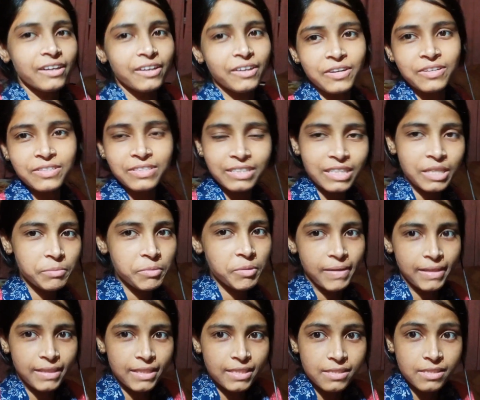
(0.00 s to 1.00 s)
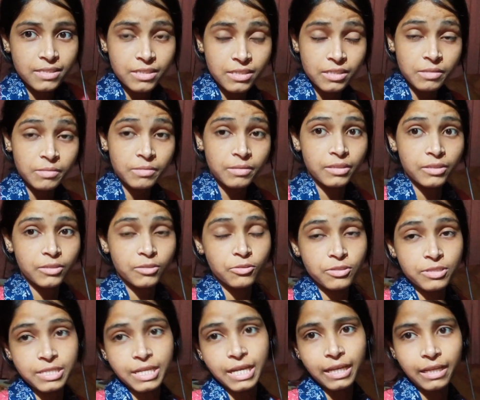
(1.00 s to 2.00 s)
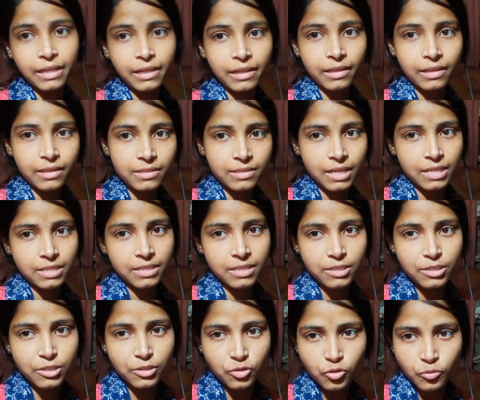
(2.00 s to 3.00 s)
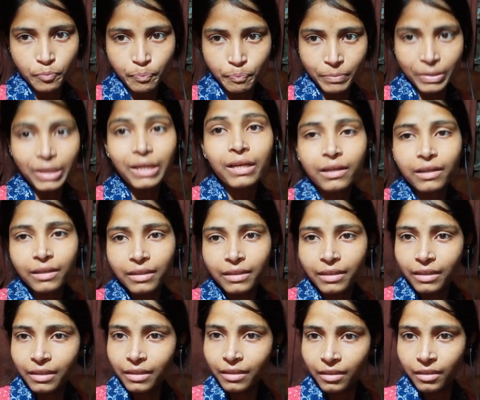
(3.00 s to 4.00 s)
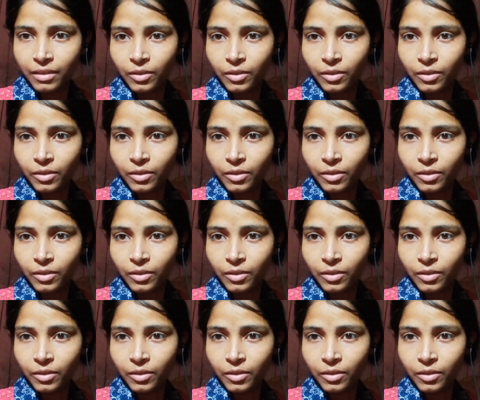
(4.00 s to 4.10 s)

और हो सकता है मैं माता श्री जी तीनों लोग जा रहे हैं सांसद जी को पिक करने